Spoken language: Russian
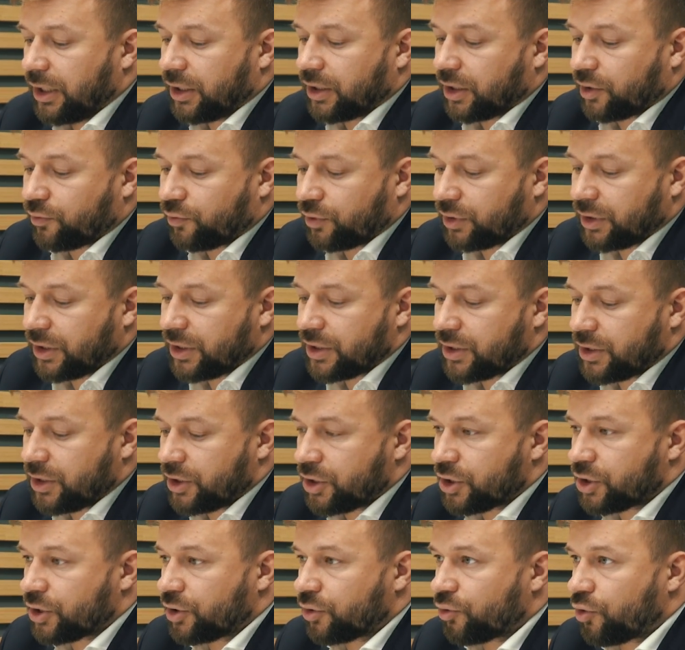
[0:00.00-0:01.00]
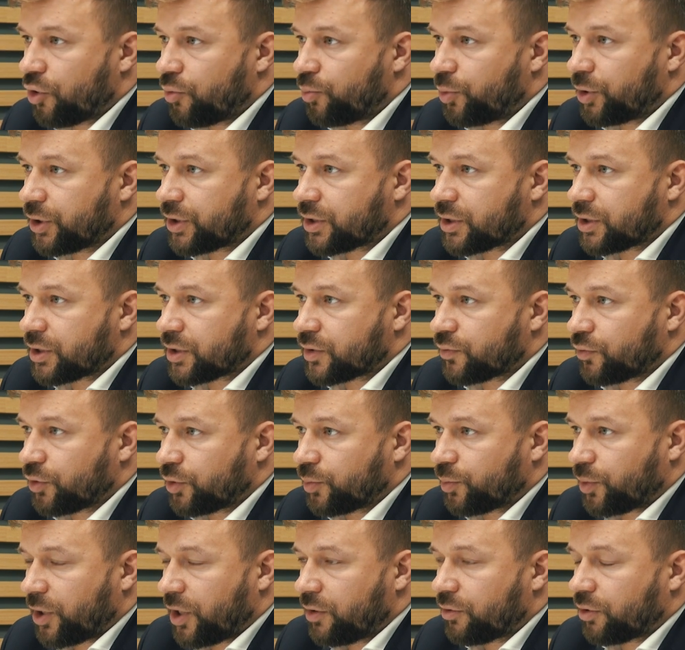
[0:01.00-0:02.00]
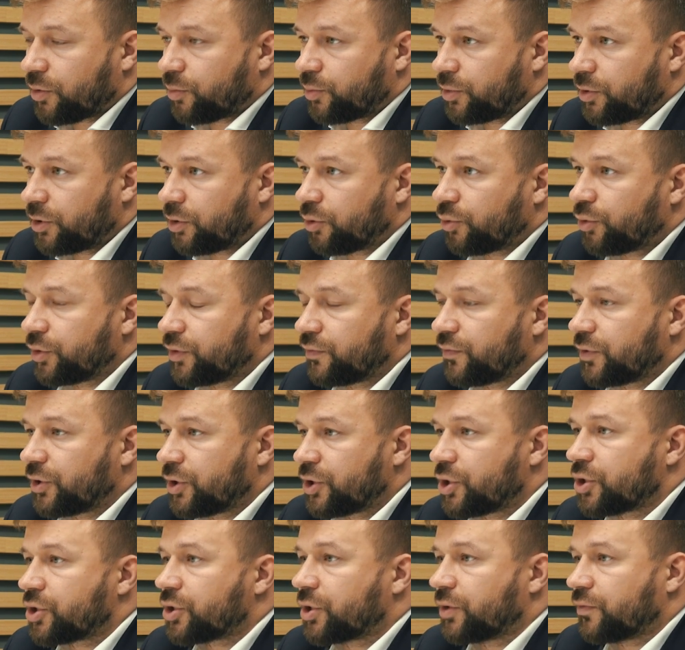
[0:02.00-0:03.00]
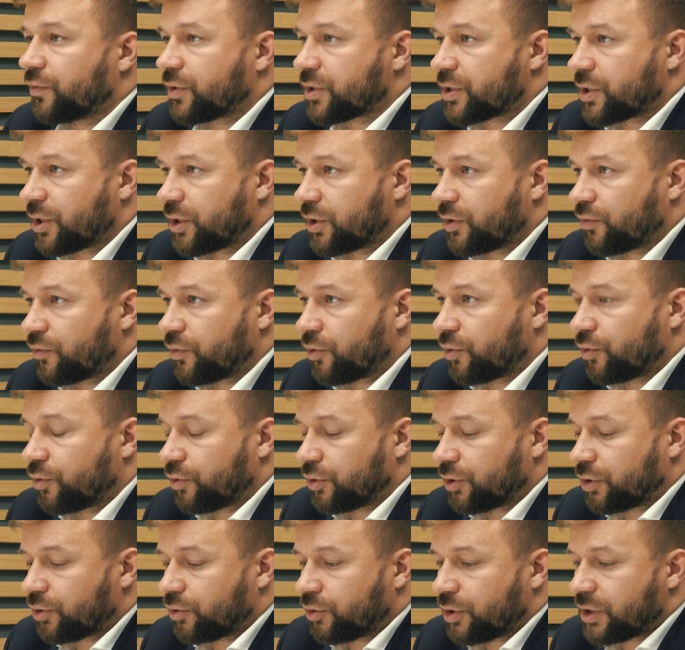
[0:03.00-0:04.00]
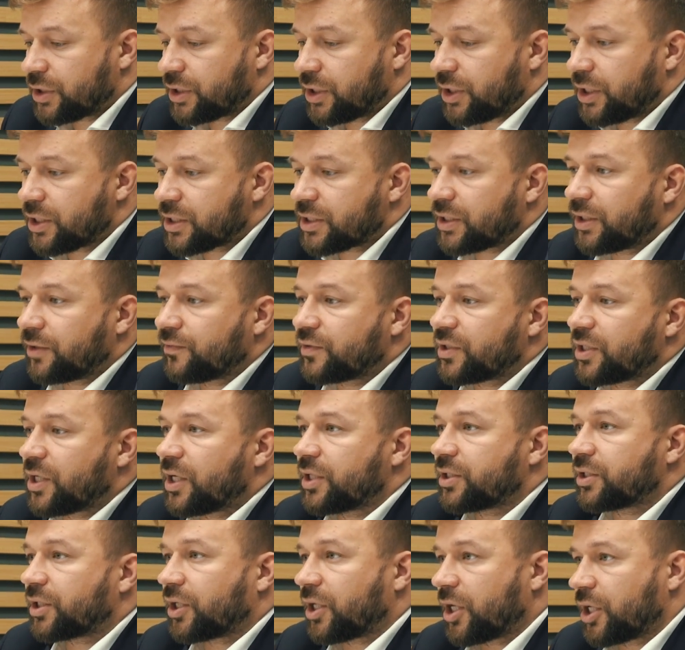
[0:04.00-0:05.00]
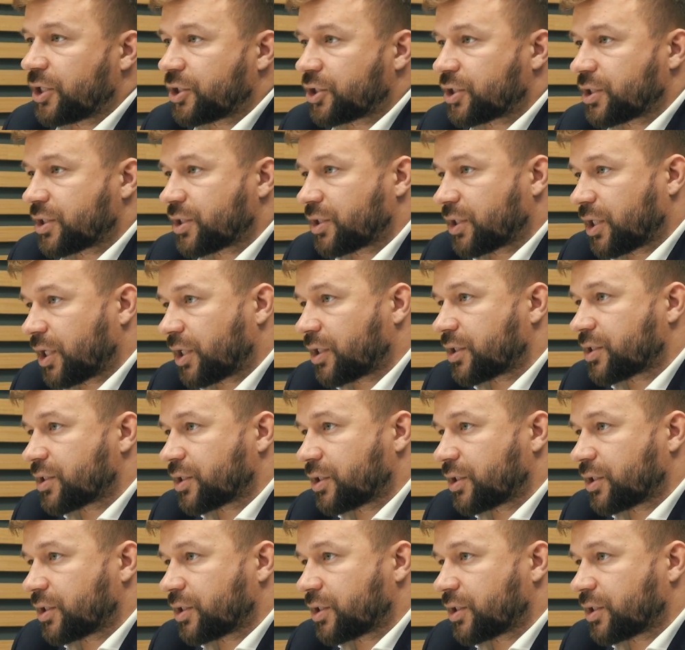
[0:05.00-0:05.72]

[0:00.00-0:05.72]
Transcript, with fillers: Так вот, гостиничные комплексы, свод правил был от 2020 года. То есть, если взять раньше старый